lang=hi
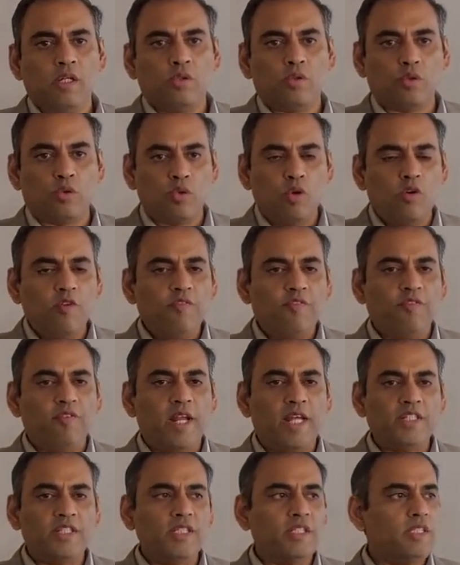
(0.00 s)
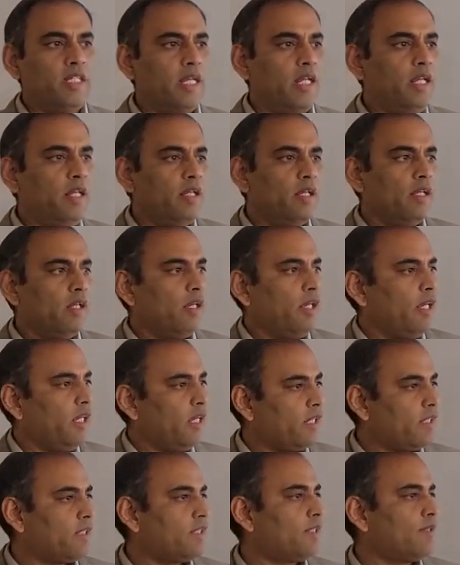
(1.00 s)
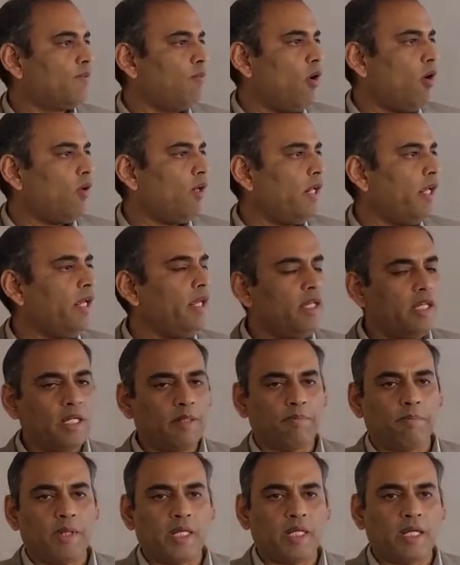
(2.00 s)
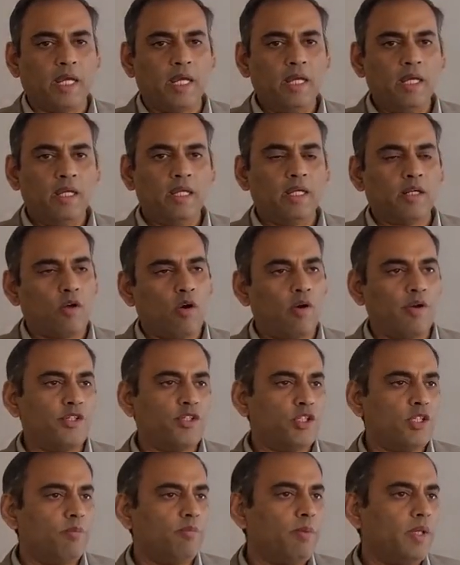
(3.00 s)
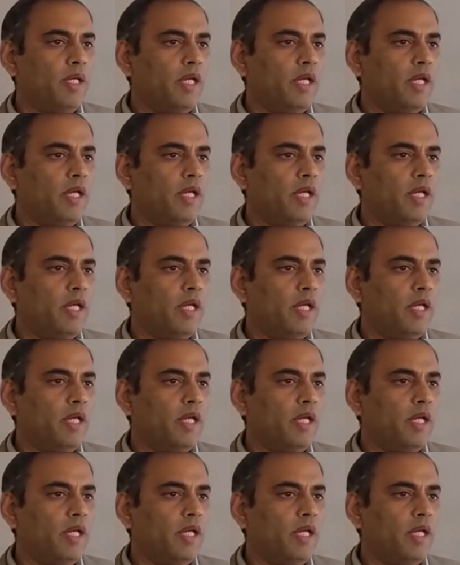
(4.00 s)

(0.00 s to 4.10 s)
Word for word: तो दो फ्लैशेज हैं एक स्मॉल है एक बिग है एक ऑरिजिन पे